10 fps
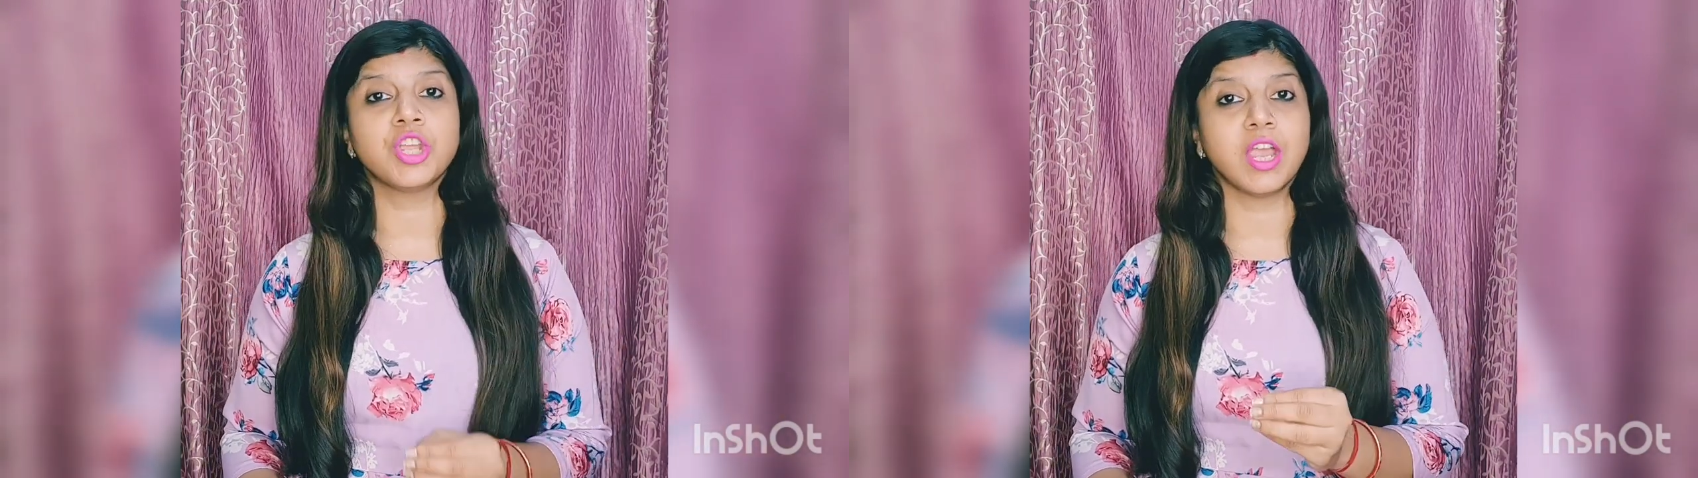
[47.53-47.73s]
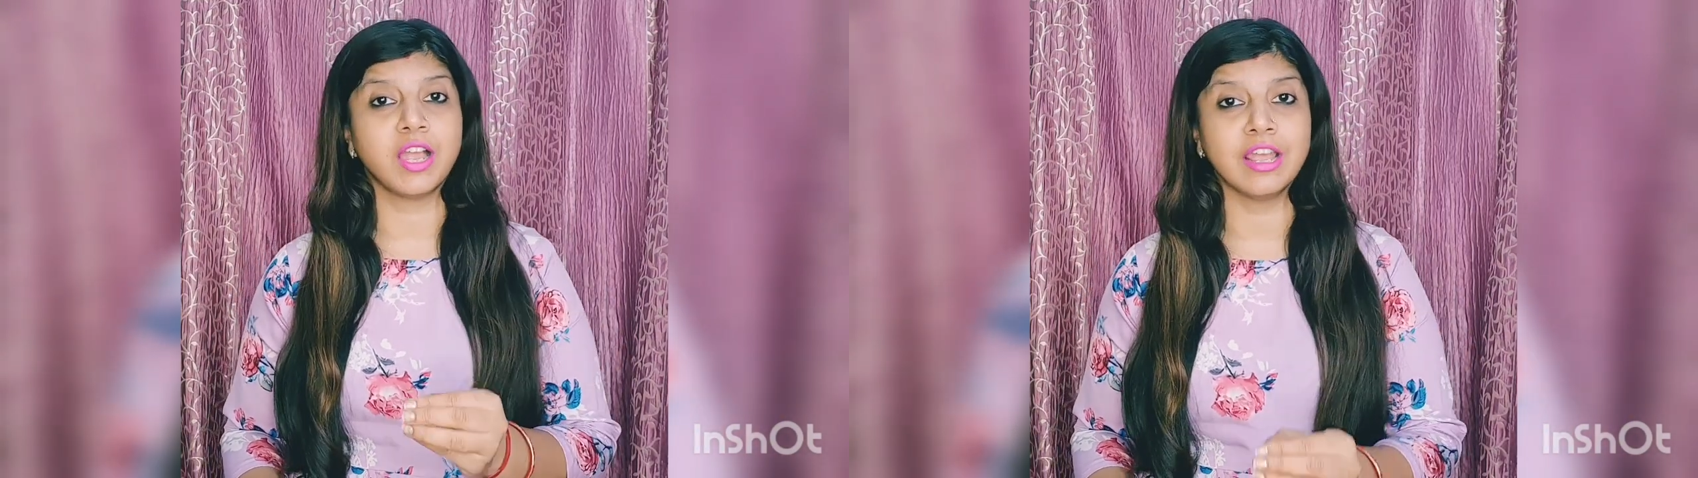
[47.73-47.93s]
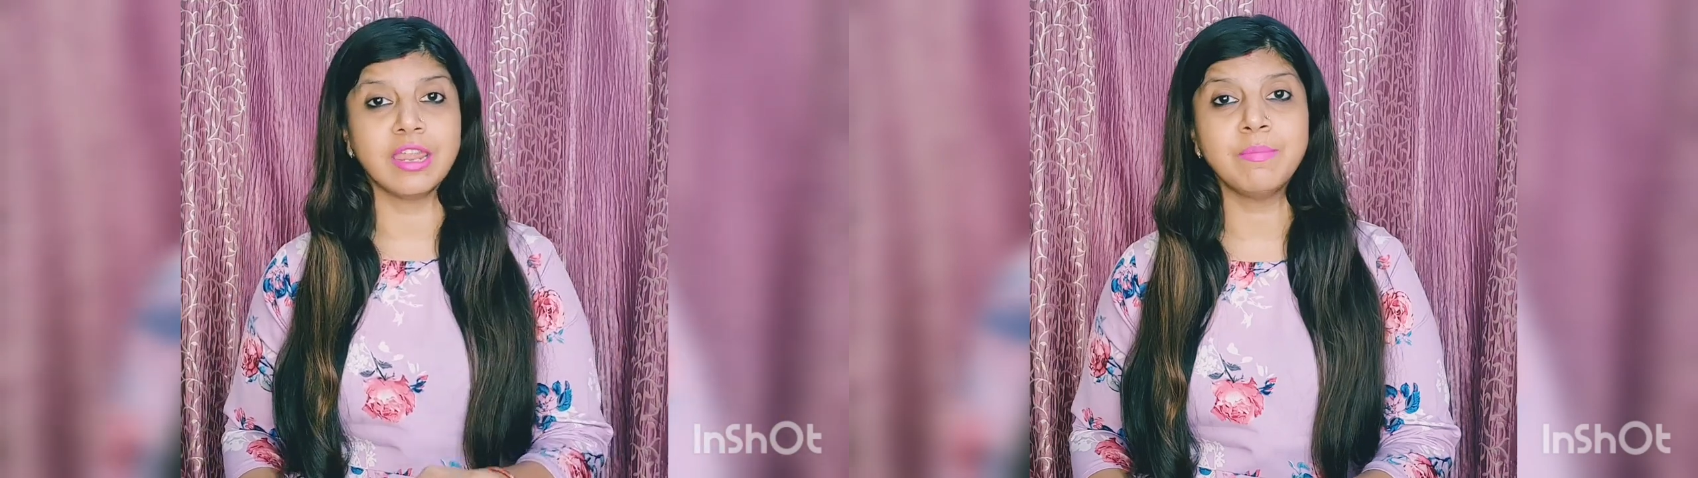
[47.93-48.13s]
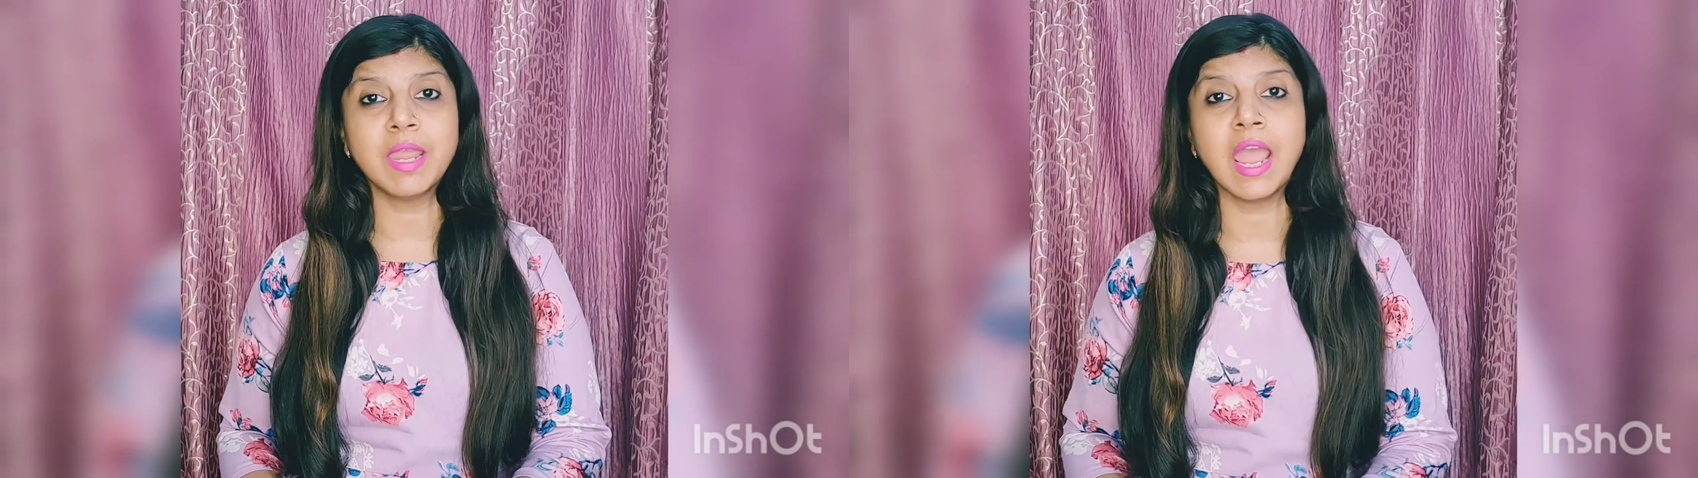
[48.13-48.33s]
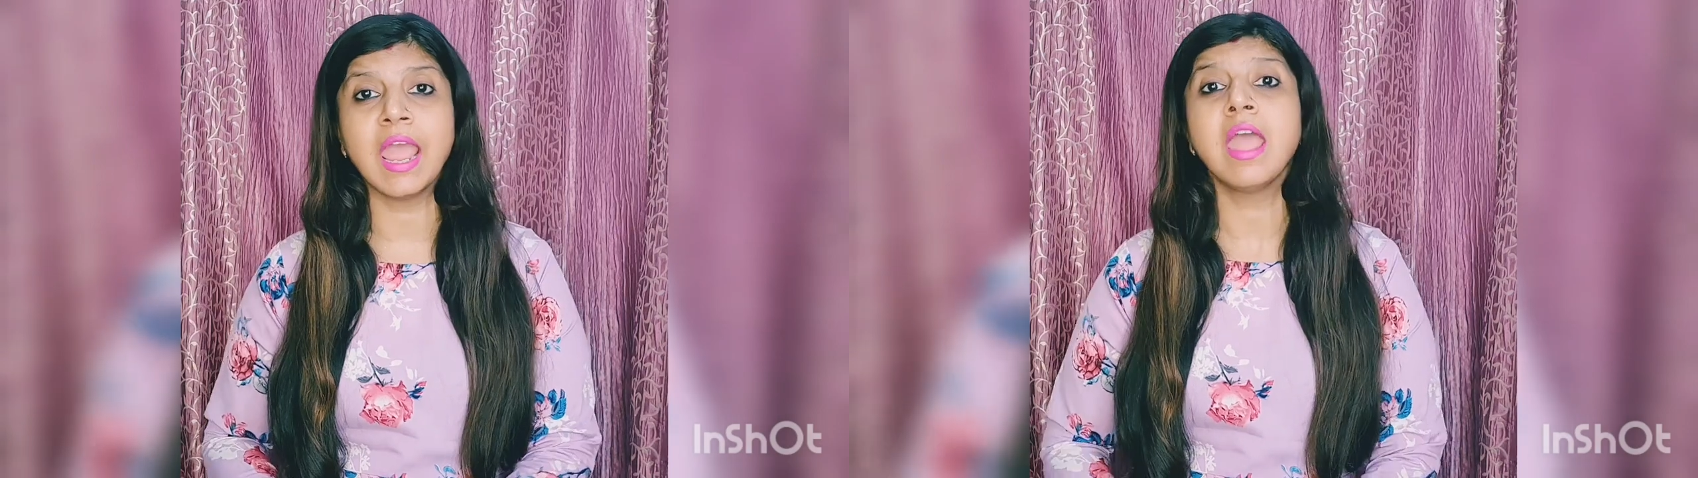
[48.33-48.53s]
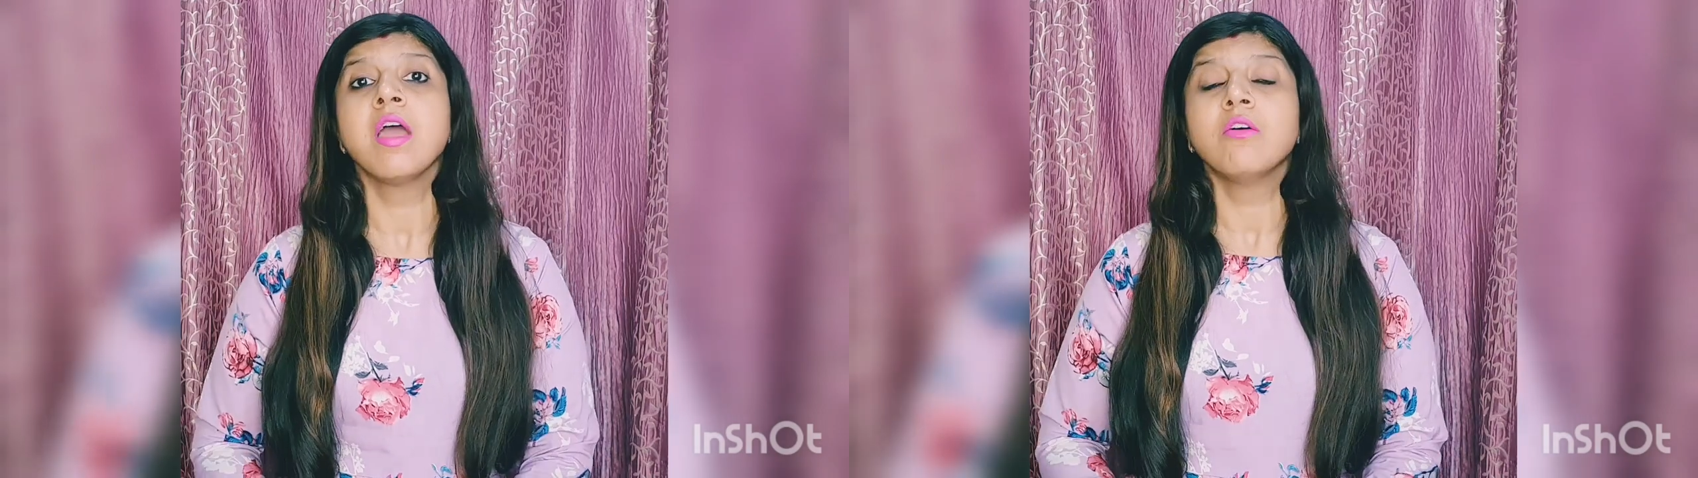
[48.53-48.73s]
के करीबी है